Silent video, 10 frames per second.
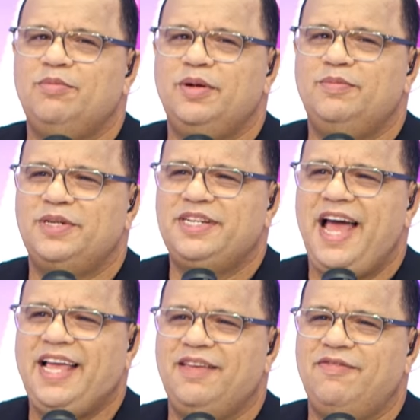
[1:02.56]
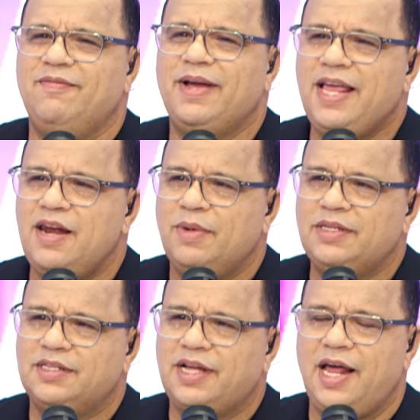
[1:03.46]
باش نحكي فما كلمه
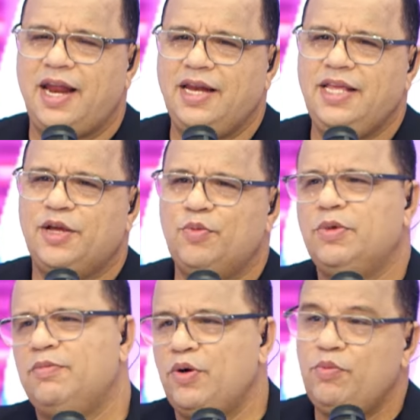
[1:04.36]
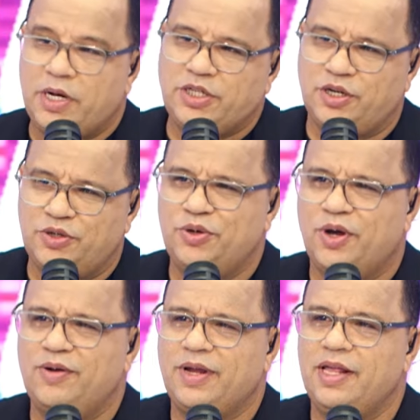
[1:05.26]
تتقال عليك مو برشا
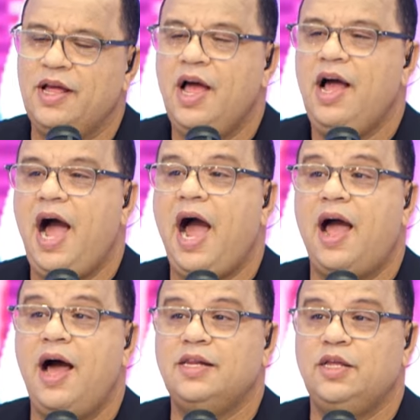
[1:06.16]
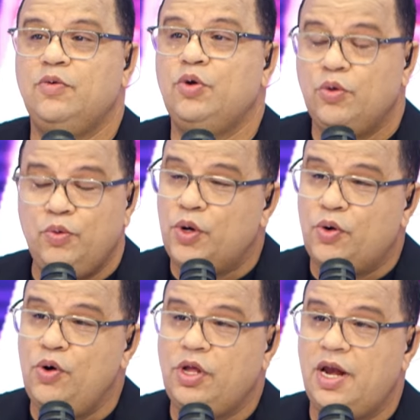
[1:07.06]
شيوخه وكذا حقاني
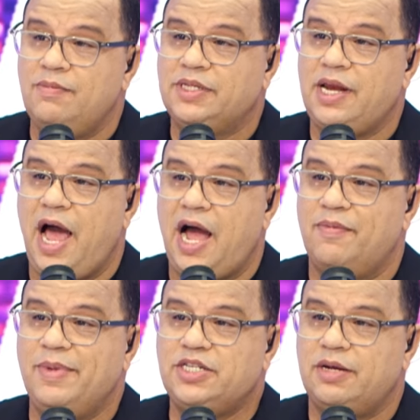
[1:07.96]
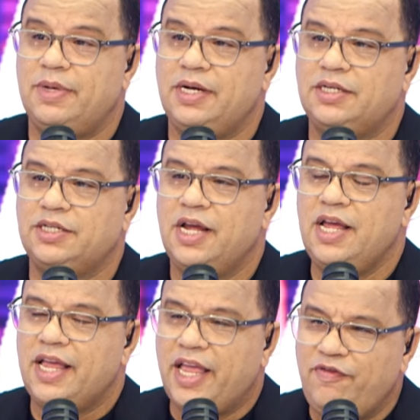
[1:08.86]
ويقول كلمه الحق ما يجاملش
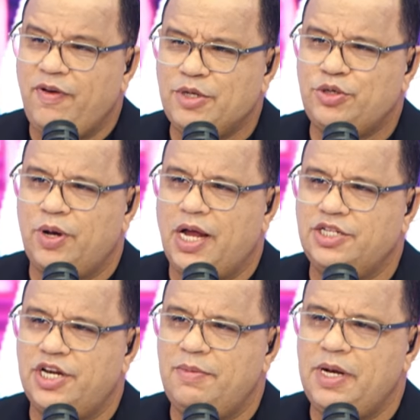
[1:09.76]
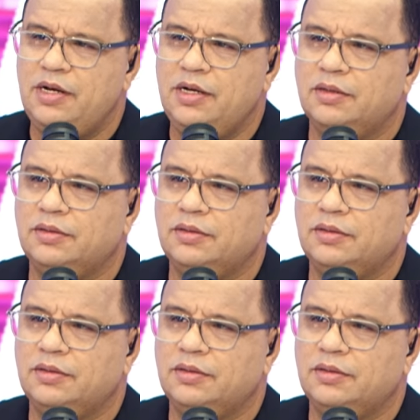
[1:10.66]
يا اخي فما شيوخه تجامل